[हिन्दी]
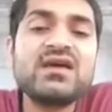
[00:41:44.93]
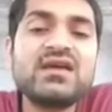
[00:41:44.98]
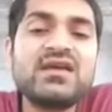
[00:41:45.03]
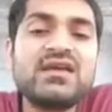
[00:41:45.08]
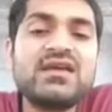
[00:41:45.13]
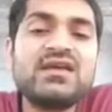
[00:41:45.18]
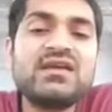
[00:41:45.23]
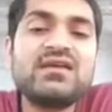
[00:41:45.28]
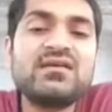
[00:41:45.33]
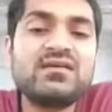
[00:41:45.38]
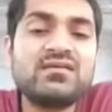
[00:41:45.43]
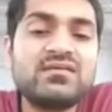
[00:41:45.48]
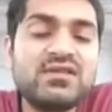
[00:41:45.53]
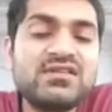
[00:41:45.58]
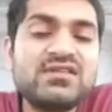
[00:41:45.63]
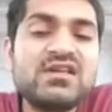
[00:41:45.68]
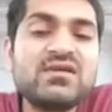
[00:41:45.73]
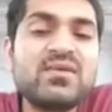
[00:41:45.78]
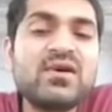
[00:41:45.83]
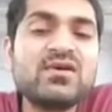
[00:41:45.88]
कि
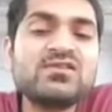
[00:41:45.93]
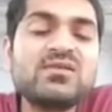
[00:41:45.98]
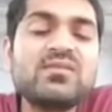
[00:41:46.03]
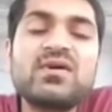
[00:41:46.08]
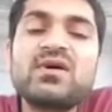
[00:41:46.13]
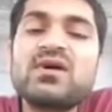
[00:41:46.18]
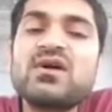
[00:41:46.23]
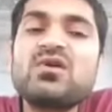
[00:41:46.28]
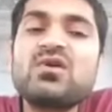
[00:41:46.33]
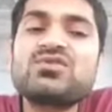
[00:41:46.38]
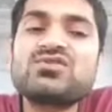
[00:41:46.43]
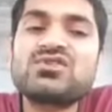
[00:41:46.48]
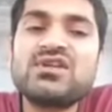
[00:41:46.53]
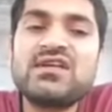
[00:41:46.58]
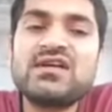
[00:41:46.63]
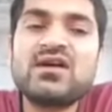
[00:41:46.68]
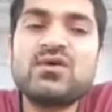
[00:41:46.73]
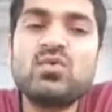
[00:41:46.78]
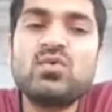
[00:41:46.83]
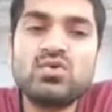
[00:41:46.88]
तीसरे भाव से मंगल और
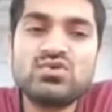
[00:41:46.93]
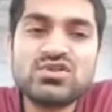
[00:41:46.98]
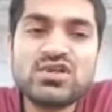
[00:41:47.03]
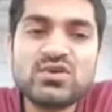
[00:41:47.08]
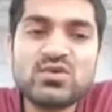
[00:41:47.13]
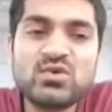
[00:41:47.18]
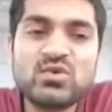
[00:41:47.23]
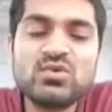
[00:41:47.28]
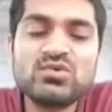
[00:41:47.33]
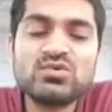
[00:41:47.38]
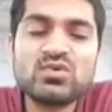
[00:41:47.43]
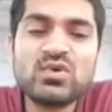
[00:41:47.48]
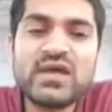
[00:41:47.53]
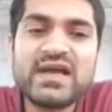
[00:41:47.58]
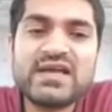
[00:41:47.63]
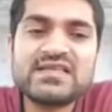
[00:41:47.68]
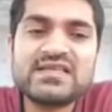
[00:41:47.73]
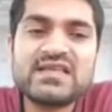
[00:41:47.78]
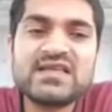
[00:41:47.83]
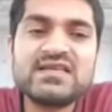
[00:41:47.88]
शनि का गोचर हो तो
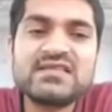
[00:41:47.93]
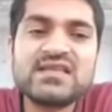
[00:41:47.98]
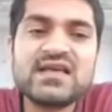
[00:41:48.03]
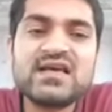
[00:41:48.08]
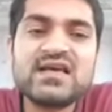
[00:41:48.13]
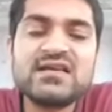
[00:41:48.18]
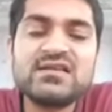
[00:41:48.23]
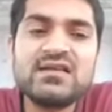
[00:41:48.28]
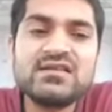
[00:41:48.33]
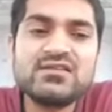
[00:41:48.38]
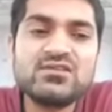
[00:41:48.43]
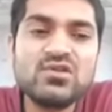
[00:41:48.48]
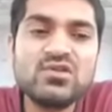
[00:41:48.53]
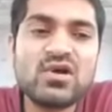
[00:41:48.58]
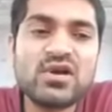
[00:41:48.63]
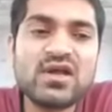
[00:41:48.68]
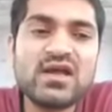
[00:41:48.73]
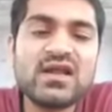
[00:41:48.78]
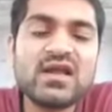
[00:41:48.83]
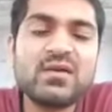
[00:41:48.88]
ऐसा इंसान इस
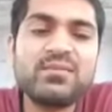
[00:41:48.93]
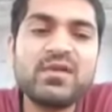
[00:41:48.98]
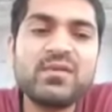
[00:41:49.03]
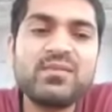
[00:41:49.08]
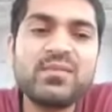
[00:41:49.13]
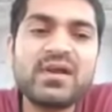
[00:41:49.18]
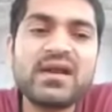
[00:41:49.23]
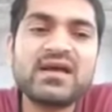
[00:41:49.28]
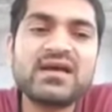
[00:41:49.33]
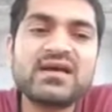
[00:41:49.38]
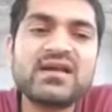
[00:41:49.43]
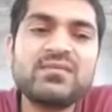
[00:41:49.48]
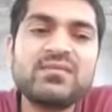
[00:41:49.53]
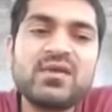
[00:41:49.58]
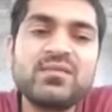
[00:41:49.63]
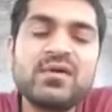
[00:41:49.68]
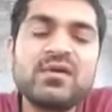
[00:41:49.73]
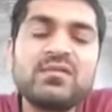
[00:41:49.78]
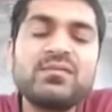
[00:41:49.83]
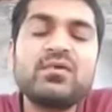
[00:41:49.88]
दौरान अपने पराक्रम
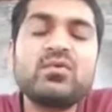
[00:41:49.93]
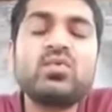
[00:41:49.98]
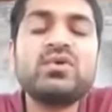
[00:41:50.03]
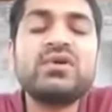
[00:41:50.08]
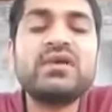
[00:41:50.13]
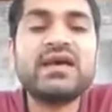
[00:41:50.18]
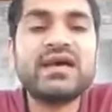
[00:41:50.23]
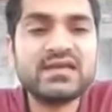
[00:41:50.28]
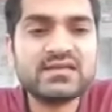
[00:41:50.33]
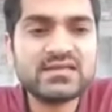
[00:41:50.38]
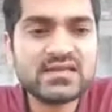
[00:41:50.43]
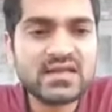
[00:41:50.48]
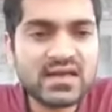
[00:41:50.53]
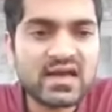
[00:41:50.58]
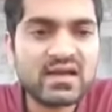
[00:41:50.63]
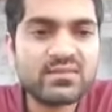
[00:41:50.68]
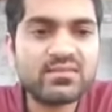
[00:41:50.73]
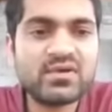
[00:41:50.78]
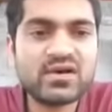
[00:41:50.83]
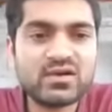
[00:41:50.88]
के बल पे कोई ऐसा
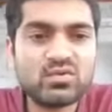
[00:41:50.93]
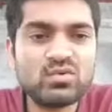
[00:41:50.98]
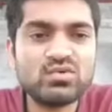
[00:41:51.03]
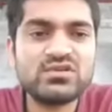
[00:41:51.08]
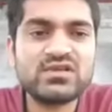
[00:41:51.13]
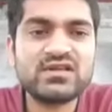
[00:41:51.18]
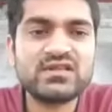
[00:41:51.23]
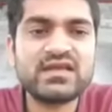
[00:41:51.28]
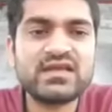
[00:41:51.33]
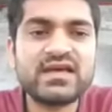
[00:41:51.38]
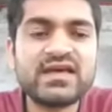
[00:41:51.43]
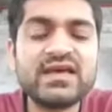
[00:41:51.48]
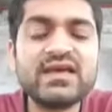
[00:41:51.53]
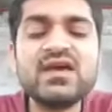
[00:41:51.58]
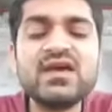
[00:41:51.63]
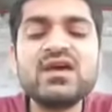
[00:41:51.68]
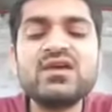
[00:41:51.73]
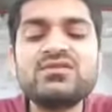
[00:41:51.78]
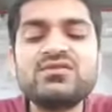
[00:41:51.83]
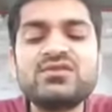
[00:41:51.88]
काम कर गुजरता है
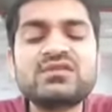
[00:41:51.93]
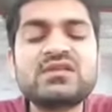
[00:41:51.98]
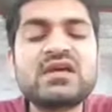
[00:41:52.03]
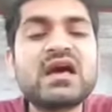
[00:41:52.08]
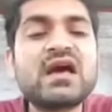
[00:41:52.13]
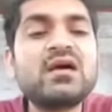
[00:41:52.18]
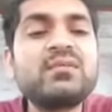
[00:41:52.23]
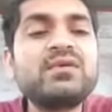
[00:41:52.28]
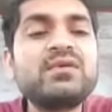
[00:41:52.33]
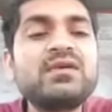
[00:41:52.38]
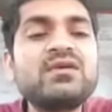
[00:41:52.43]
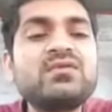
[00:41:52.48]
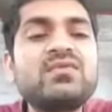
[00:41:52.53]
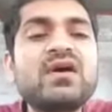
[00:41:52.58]
जिस काम की